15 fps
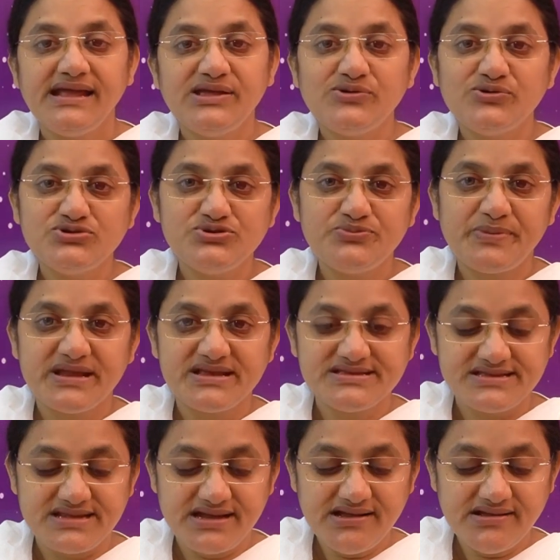ఈరోజు
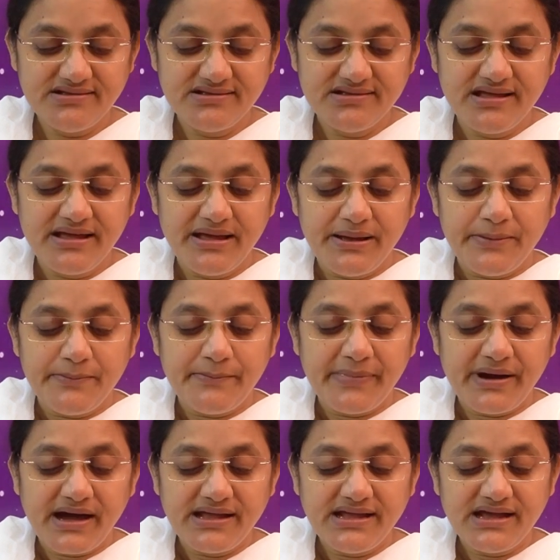ప్రశ్న
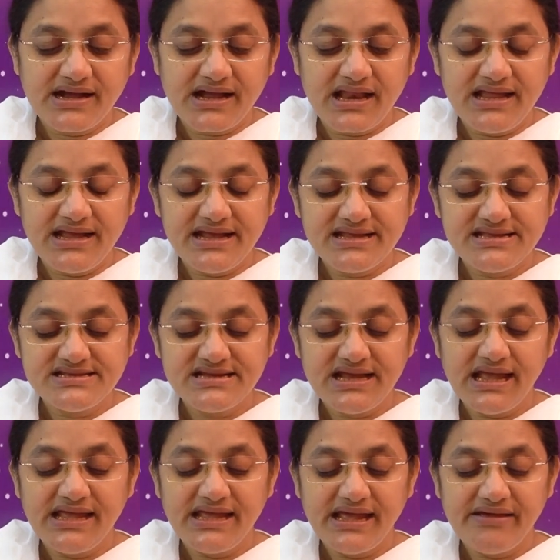మాయ
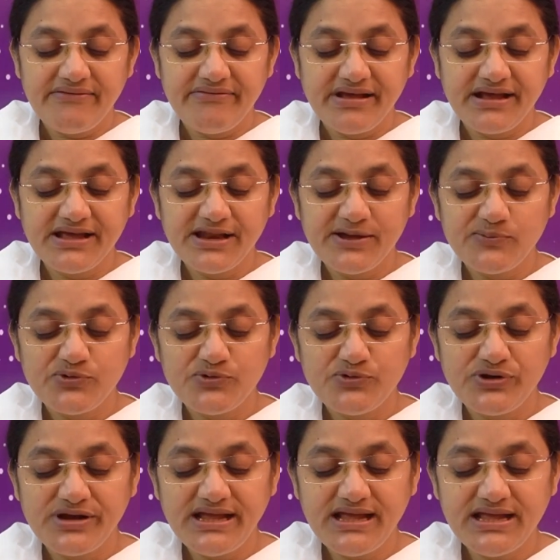కలిగించే ఏ విఘ్నము
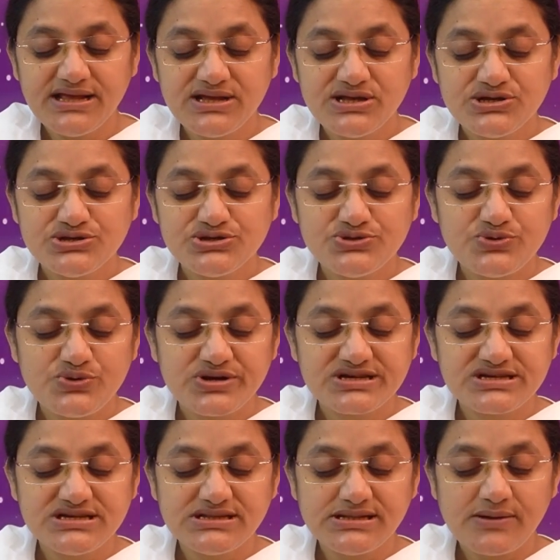నుండి
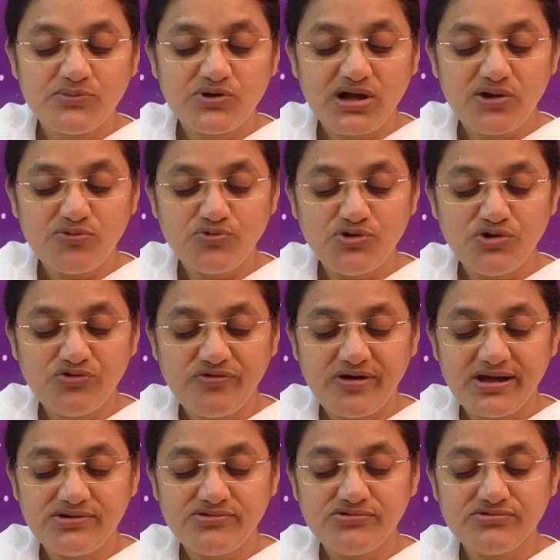సురక్షితముగా
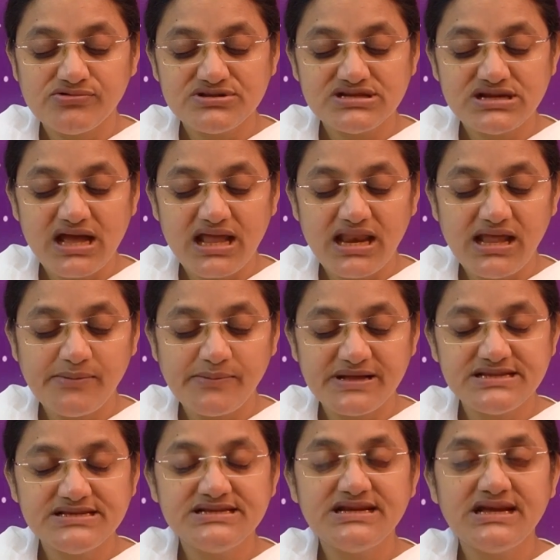ఉండువారు చాలా
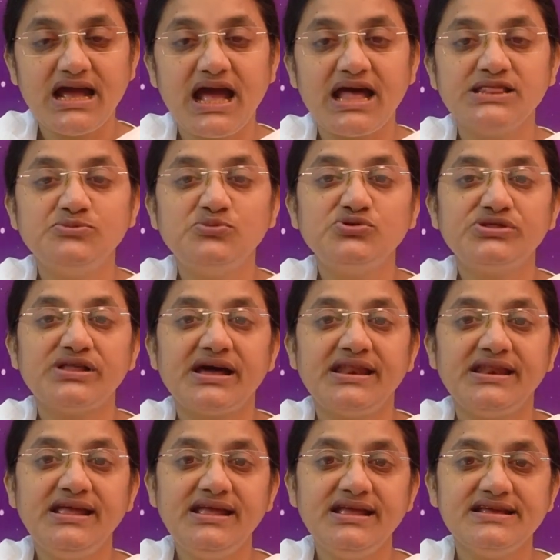మంచి
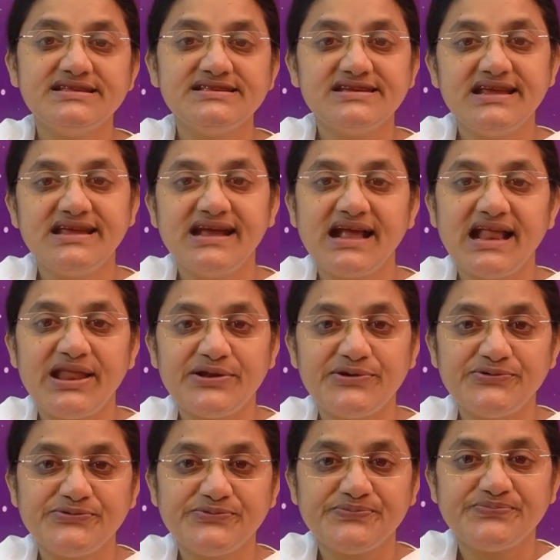అద్భుతాన్ని చేయగలరు